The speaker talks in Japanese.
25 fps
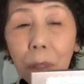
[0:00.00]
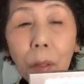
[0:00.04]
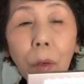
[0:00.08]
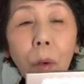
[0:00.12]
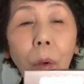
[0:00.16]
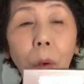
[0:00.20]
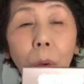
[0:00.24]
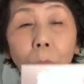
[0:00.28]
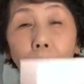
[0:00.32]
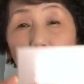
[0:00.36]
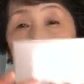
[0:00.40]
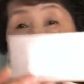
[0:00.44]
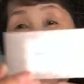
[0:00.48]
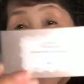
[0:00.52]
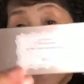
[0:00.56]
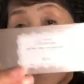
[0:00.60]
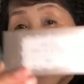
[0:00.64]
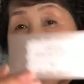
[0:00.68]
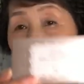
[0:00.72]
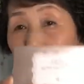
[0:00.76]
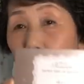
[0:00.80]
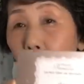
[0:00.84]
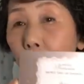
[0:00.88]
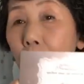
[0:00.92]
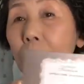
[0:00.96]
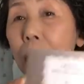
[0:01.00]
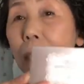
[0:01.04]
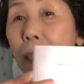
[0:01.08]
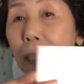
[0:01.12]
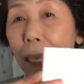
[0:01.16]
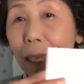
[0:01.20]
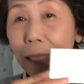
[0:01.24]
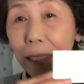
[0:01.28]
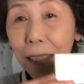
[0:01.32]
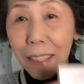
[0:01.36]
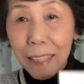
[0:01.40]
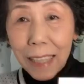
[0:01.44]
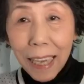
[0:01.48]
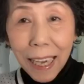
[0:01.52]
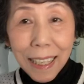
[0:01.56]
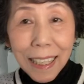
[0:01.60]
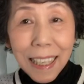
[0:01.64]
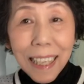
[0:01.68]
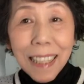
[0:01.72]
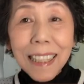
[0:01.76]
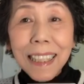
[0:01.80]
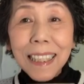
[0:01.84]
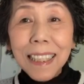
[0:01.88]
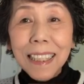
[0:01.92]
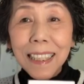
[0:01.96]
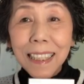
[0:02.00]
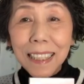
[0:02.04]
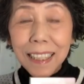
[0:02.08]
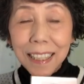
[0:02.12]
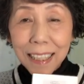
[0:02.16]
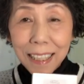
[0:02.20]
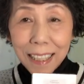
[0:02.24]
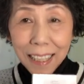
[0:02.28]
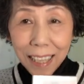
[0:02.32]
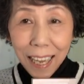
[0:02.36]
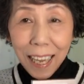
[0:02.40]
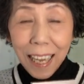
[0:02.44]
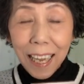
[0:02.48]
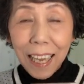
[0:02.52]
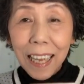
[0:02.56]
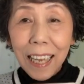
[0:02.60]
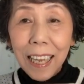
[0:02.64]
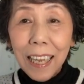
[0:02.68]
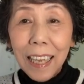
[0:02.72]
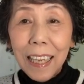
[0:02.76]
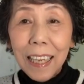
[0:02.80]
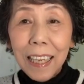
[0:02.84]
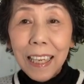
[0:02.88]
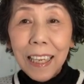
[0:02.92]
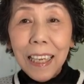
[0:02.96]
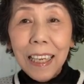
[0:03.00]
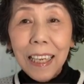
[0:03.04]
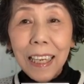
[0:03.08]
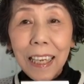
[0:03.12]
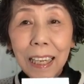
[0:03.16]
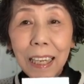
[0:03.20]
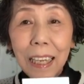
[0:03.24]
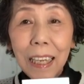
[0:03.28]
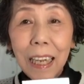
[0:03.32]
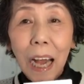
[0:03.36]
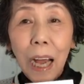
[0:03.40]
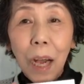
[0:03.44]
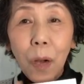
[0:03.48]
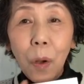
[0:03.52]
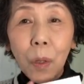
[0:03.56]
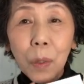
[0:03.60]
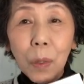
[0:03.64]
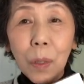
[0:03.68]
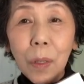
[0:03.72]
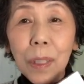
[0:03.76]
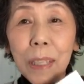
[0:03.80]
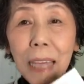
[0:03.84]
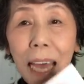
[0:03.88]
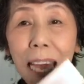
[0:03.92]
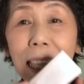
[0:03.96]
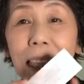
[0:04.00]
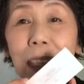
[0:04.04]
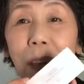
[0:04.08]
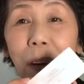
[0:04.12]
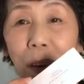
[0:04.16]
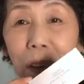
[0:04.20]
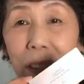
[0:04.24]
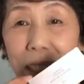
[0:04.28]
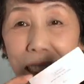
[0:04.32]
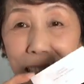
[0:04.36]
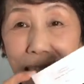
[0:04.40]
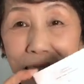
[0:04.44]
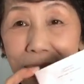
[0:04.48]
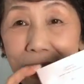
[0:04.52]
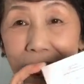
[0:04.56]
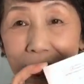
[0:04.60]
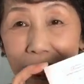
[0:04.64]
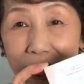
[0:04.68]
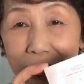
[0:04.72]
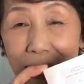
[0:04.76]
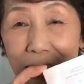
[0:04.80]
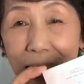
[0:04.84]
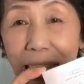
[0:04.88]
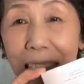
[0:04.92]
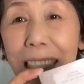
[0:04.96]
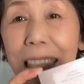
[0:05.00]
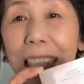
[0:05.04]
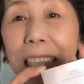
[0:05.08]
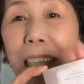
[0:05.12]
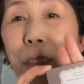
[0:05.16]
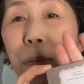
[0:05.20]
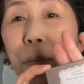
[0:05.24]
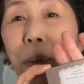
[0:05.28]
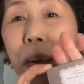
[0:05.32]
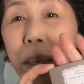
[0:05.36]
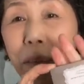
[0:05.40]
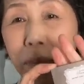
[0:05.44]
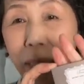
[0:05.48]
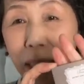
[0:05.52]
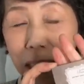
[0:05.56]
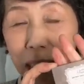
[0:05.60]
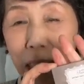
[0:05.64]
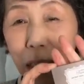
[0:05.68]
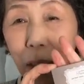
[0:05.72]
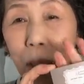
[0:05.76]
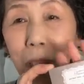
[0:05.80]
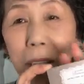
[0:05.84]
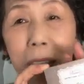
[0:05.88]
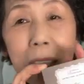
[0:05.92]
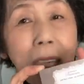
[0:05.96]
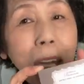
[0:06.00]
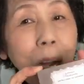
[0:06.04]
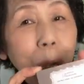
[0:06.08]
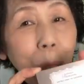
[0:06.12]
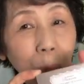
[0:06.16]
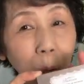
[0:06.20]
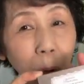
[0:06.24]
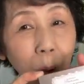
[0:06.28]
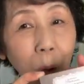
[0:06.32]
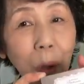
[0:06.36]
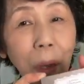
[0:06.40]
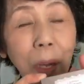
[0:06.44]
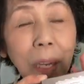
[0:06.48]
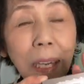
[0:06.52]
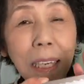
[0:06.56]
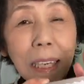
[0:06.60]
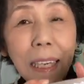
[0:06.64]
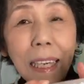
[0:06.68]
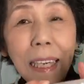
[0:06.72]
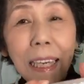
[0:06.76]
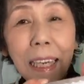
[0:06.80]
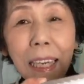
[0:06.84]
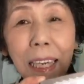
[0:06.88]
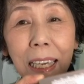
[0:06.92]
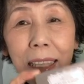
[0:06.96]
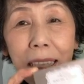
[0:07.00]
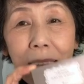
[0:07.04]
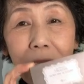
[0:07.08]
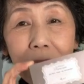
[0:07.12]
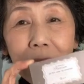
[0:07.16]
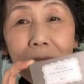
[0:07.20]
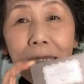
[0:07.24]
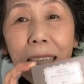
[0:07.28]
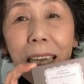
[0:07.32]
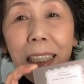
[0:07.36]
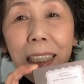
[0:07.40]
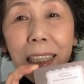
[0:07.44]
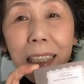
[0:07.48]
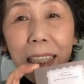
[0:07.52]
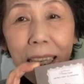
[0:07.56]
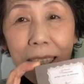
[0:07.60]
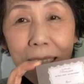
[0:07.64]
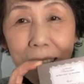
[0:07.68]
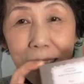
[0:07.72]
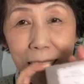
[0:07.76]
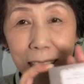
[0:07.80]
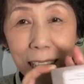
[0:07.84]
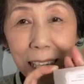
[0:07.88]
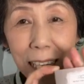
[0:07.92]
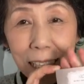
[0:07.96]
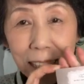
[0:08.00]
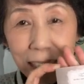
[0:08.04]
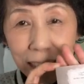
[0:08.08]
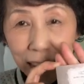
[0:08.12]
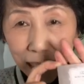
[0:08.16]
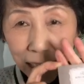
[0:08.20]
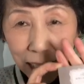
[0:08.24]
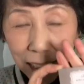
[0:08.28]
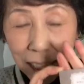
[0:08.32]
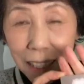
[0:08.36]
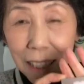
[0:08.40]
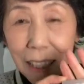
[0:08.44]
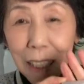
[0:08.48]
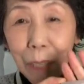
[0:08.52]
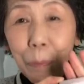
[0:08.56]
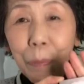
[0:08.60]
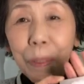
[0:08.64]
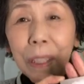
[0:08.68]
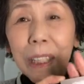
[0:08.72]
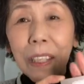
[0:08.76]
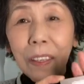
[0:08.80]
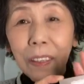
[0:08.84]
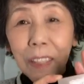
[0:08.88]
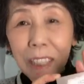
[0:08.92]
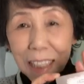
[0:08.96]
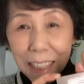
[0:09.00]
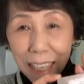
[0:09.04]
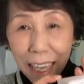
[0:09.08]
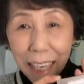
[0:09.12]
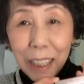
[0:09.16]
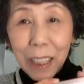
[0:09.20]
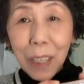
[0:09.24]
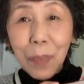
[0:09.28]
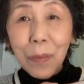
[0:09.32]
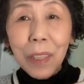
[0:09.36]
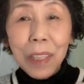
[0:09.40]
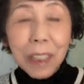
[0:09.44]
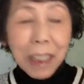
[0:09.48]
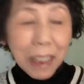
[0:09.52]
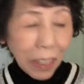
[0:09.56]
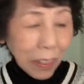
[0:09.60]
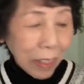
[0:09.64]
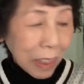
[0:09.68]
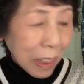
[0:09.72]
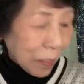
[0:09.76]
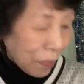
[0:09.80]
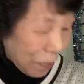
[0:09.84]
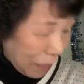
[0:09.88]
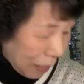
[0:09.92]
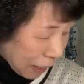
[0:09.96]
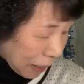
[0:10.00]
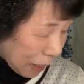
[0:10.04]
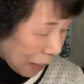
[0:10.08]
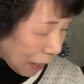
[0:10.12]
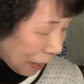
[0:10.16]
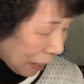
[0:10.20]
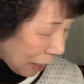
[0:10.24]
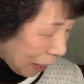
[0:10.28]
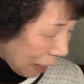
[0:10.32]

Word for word: こちらのコンシーラー使いやすくって、えー、本当大のお気に入りになってしまいましたこちらも、えー、なくなった次回ぜひリピートしたいと思っております、